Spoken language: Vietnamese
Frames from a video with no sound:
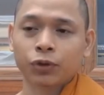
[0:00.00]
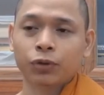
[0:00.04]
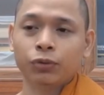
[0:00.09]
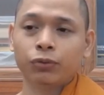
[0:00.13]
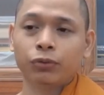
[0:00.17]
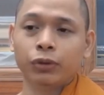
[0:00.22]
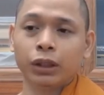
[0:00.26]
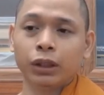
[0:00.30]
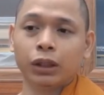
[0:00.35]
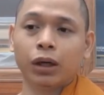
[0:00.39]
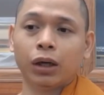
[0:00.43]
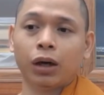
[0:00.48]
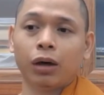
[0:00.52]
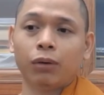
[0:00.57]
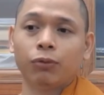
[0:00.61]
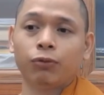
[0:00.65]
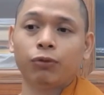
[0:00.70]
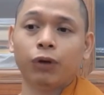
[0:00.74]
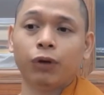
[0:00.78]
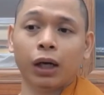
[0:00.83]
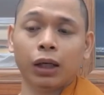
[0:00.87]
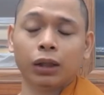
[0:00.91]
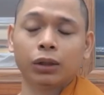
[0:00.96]
vị đó
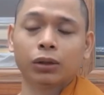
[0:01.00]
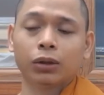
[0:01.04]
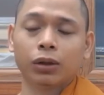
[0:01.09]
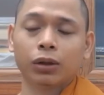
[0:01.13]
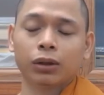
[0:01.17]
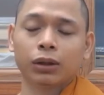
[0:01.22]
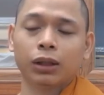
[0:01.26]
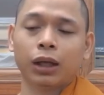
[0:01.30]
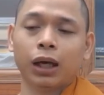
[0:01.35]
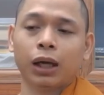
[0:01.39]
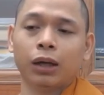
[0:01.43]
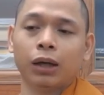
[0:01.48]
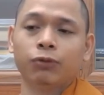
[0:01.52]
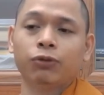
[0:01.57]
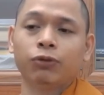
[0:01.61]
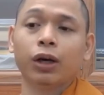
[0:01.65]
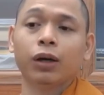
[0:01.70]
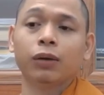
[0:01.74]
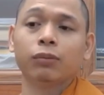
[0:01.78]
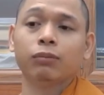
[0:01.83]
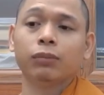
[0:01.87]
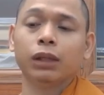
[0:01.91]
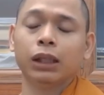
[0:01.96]
vẫn có thể
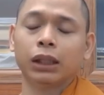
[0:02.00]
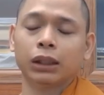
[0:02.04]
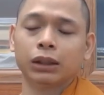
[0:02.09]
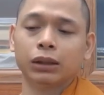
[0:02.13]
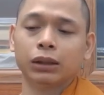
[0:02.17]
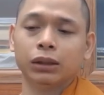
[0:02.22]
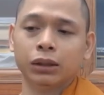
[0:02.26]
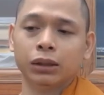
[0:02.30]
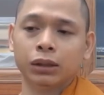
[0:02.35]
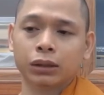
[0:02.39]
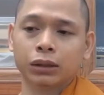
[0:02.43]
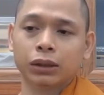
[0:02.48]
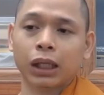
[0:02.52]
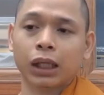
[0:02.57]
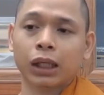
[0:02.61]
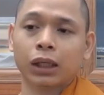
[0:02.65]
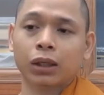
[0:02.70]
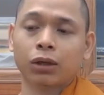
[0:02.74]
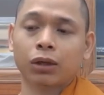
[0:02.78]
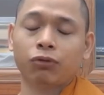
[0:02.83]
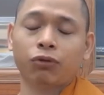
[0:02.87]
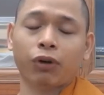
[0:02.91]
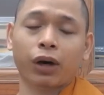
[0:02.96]
phân biệt được
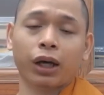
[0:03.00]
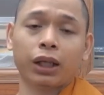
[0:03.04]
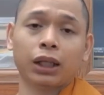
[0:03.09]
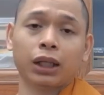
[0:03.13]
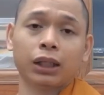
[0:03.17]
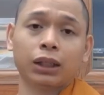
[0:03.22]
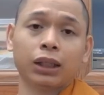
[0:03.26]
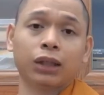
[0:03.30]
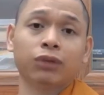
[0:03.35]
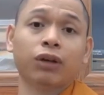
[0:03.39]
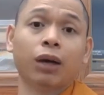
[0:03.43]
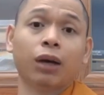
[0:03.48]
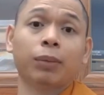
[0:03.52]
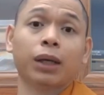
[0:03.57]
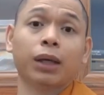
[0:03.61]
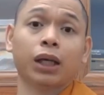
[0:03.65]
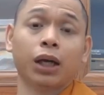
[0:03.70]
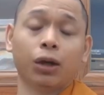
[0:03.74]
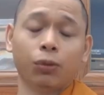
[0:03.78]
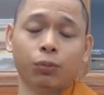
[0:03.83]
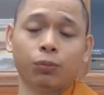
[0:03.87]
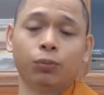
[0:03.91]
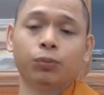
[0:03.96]
đây có phải là chánh pháp hay
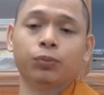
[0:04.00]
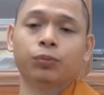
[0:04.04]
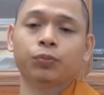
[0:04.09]
không